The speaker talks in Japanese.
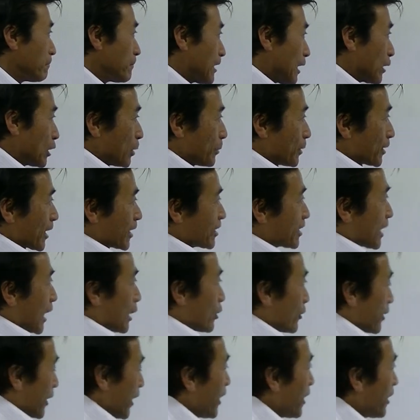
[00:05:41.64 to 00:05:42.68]
例えば私があ
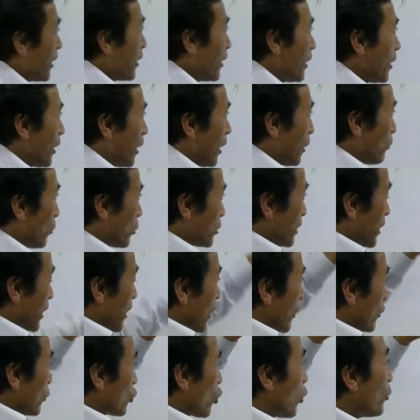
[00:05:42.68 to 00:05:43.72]
るねもし
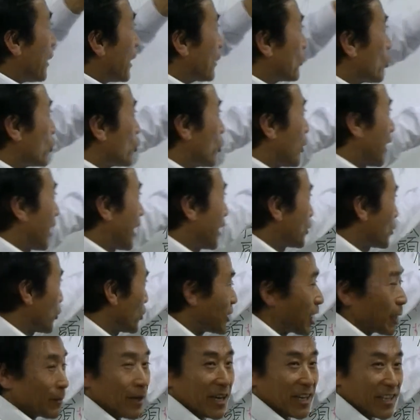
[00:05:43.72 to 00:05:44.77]
トマトという話をし
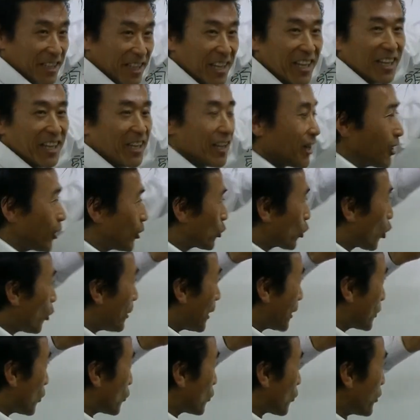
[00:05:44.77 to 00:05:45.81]
た場合ね
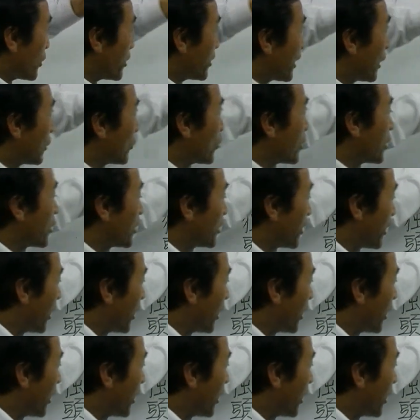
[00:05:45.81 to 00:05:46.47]
トマトと言った時に